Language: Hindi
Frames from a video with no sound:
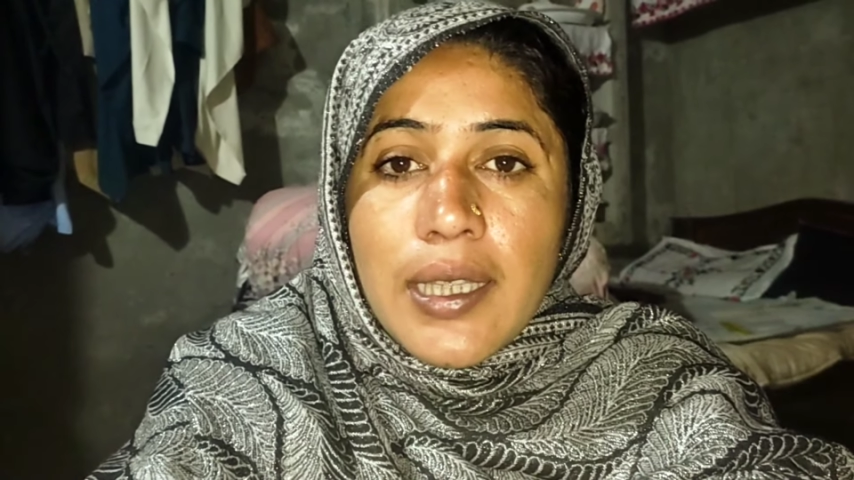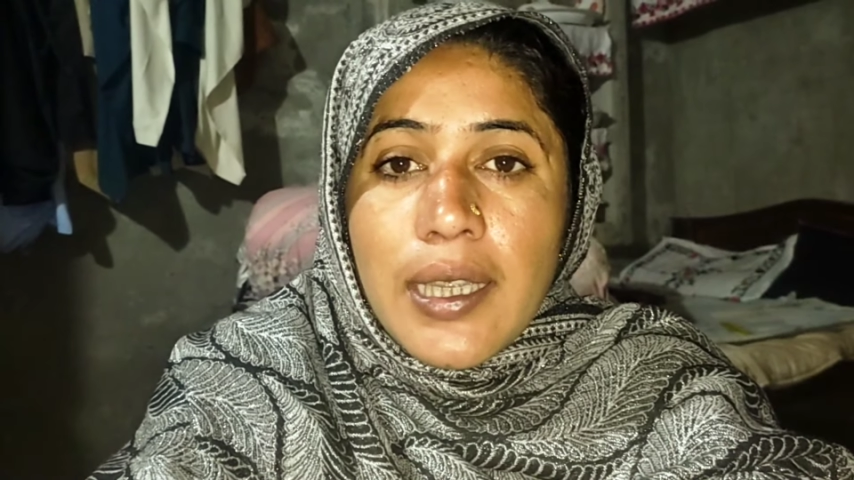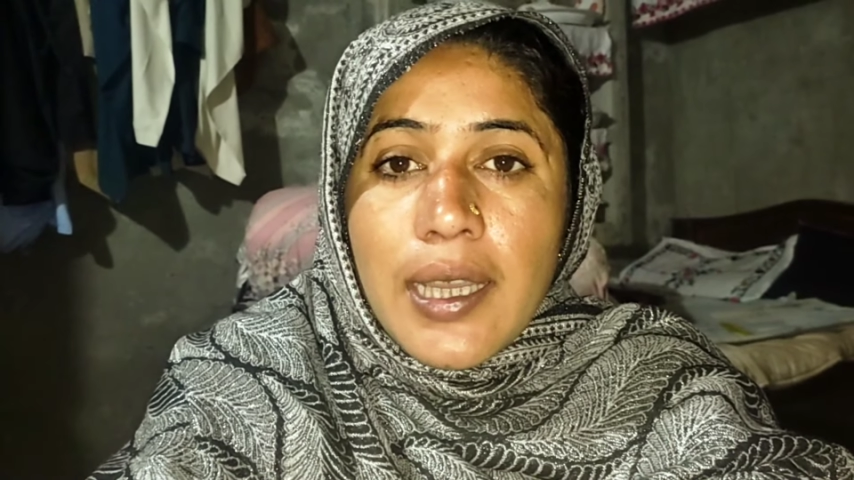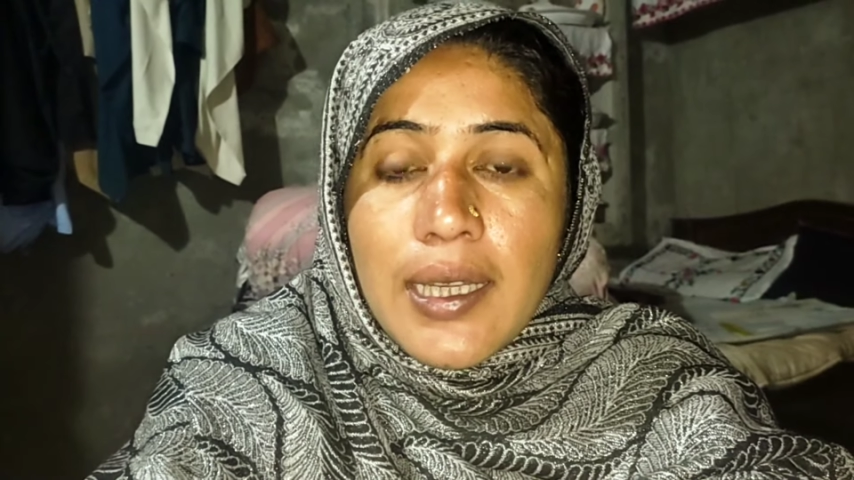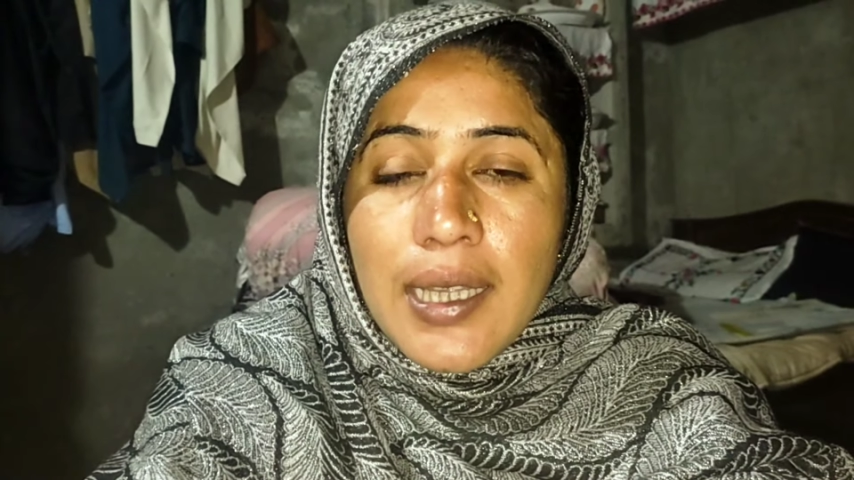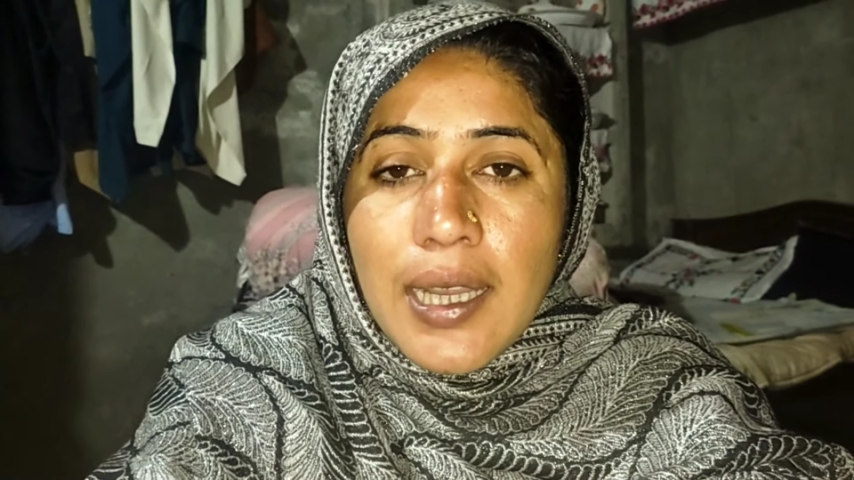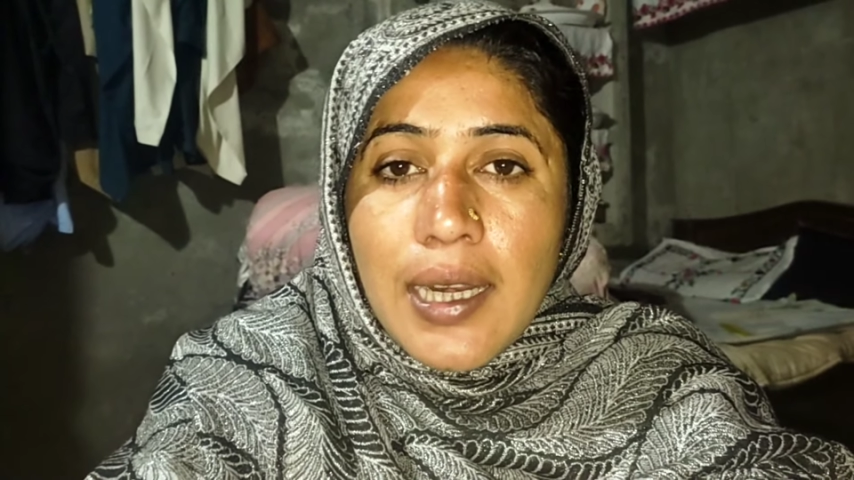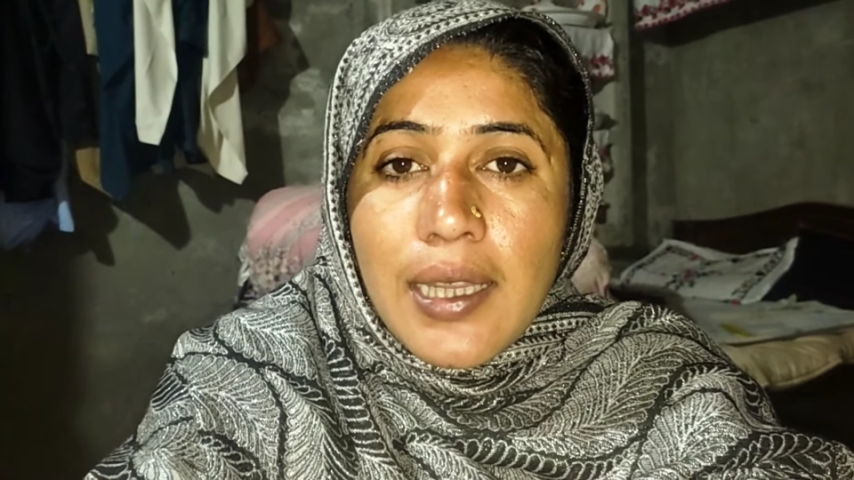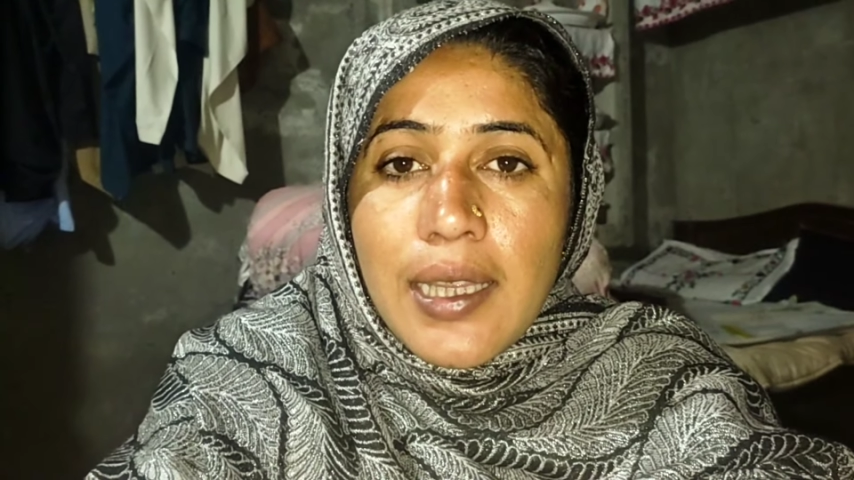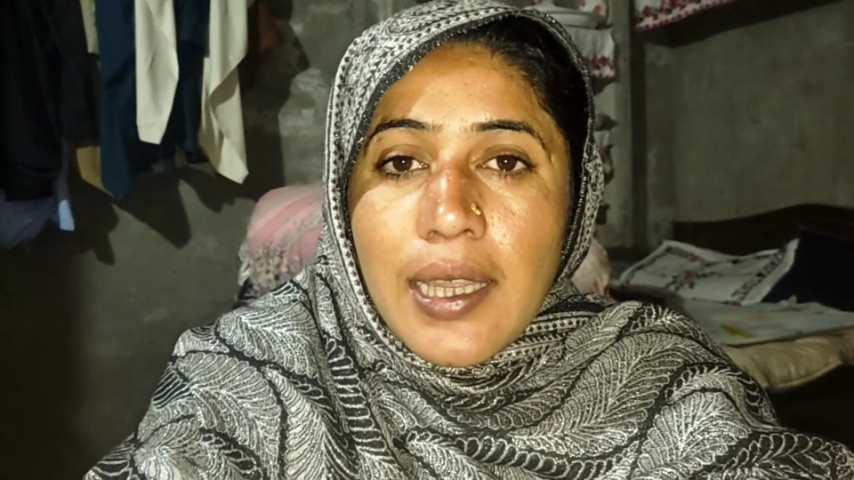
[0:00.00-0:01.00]
तैयार कर
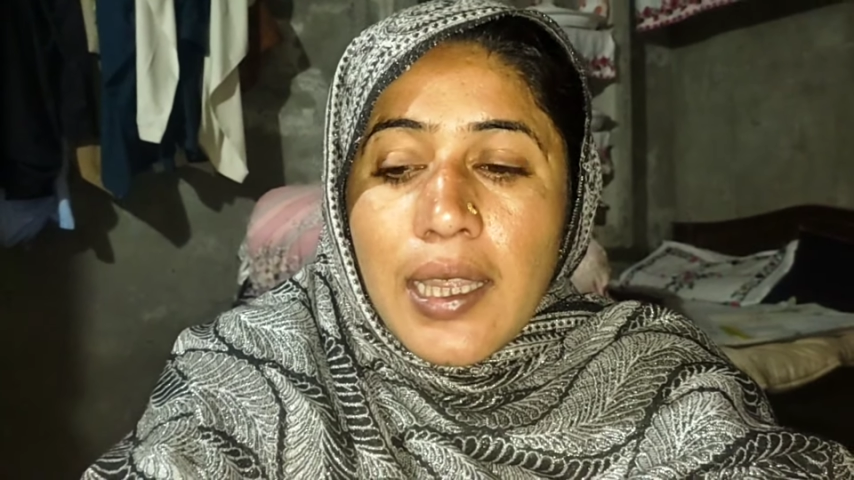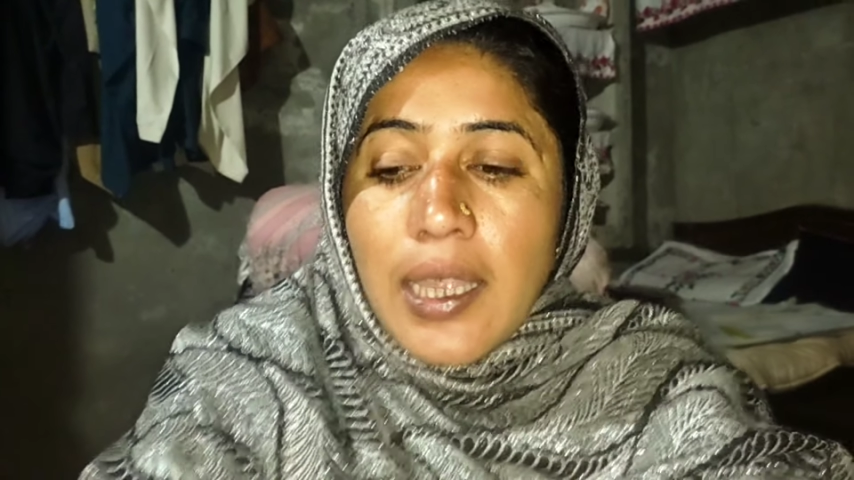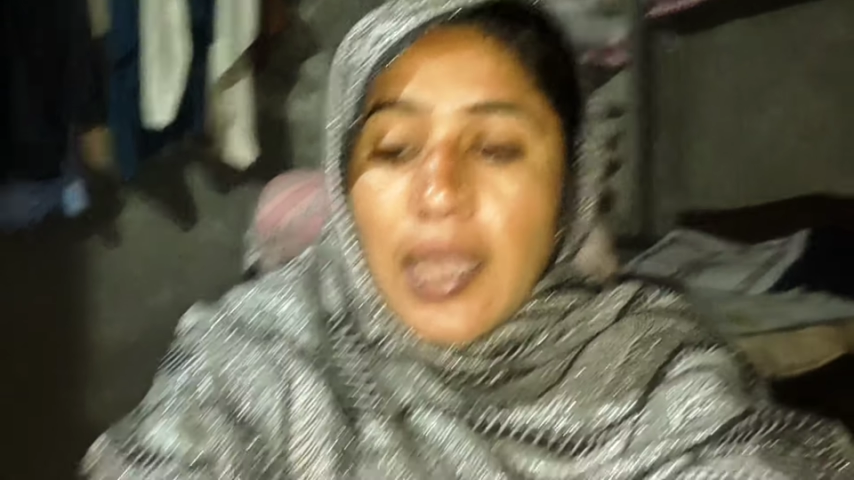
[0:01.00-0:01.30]
ली हैं